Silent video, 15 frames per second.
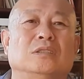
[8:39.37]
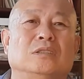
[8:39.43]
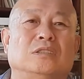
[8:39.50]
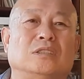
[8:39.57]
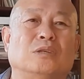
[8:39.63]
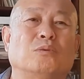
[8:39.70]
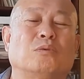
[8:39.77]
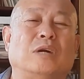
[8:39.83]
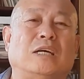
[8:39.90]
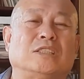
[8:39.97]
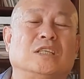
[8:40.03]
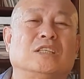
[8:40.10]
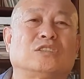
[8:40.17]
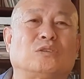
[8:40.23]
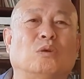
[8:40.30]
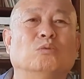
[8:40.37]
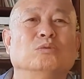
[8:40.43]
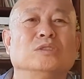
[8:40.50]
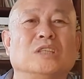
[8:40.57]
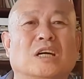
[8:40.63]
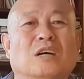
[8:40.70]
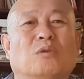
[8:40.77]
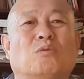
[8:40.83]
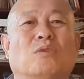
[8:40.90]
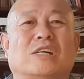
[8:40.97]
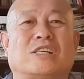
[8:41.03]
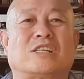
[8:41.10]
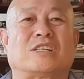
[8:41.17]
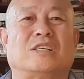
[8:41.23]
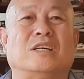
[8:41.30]
植物啊，这个种子和果
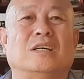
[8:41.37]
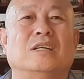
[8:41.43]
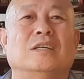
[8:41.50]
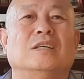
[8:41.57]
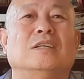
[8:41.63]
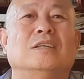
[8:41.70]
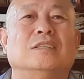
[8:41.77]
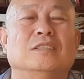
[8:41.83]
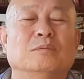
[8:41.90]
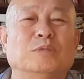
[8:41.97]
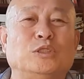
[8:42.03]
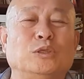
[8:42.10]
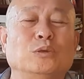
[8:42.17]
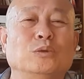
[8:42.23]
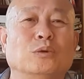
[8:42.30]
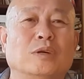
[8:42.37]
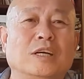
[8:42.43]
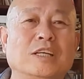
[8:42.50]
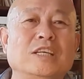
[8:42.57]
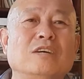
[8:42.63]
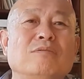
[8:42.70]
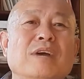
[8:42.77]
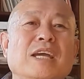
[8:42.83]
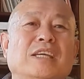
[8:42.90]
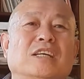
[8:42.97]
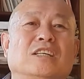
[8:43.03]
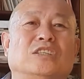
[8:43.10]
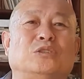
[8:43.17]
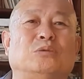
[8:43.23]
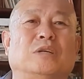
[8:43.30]
实。那么就有了另外一
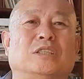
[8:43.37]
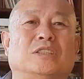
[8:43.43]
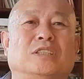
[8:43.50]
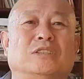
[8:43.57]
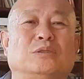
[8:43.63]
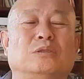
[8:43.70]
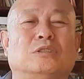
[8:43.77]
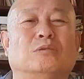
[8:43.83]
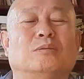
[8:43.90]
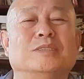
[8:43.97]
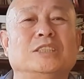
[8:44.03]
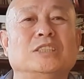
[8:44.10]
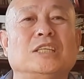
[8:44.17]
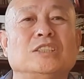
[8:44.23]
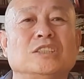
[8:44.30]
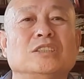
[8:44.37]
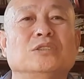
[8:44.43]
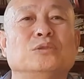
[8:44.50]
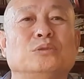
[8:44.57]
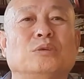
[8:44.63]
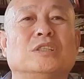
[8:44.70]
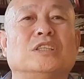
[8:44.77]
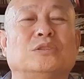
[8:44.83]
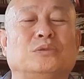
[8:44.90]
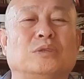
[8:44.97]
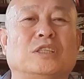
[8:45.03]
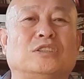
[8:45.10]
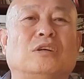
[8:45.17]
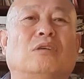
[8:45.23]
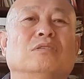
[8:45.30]
个靴字，就是我们今天姓薛的
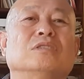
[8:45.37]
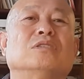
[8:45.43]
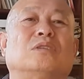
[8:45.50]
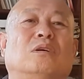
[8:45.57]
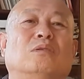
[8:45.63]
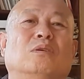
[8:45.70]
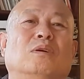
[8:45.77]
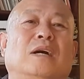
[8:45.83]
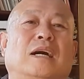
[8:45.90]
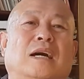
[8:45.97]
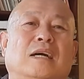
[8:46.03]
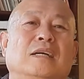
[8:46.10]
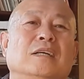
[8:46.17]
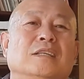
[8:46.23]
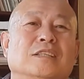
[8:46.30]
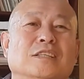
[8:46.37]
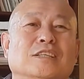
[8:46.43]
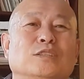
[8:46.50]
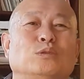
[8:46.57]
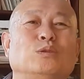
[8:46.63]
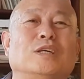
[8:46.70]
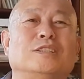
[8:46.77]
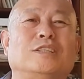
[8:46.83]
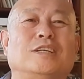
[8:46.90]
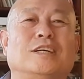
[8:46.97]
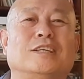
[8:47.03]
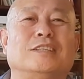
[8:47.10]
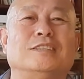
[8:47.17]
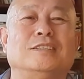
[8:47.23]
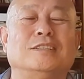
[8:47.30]
薛草字头啊，一个靴
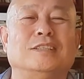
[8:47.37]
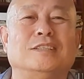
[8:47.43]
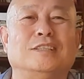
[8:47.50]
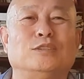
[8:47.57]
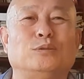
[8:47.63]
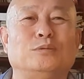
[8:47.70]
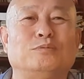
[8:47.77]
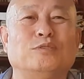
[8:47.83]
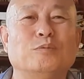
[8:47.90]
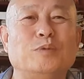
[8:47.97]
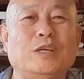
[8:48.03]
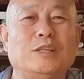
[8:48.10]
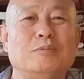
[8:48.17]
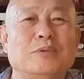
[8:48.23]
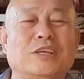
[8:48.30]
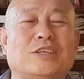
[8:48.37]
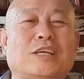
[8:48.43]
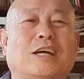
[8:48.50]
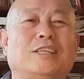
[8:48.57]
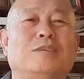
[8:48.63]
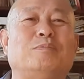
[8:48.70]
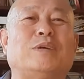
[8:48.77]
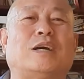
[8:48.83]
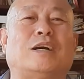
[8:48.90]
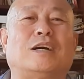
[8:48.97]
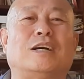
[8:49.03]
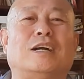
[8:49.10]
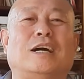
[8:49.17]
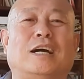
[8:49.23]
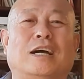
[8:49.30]
字，呃，竖笔的笔加一撇
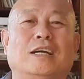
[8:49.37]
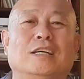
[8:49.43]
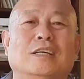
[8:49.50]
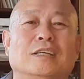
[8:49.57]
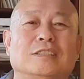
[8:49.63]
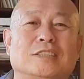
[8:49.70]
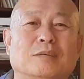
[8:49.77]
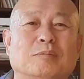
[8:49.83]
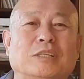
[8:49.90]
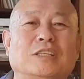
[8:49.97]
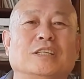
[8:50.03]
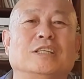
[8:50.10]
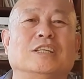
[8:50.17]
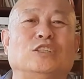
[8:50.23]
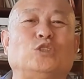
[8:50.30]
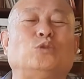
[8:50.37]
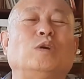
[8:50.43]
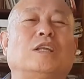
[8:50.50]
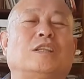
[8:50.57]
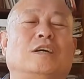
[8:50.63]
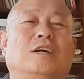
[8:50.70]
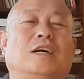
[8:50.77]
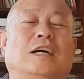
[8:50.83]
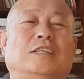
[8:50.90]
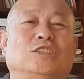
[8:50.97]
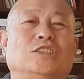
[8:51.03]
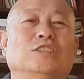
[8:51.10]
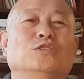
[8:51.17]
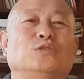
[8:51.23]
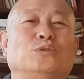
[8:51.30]
儿啊。这么一个靴子啊，
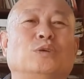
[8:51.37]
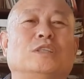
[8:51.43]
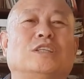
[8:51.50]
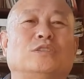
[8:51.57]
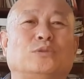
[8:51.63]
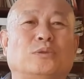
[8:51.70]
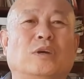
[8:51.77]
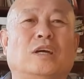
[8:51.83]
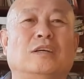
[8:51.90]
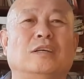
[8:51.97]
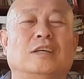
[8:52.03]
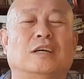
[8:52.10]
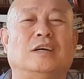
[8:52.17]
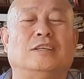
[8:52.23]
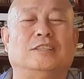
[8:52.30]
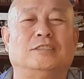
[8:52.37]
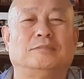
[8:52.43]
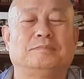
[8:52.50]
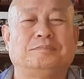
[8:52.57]
姓薛的薛啊，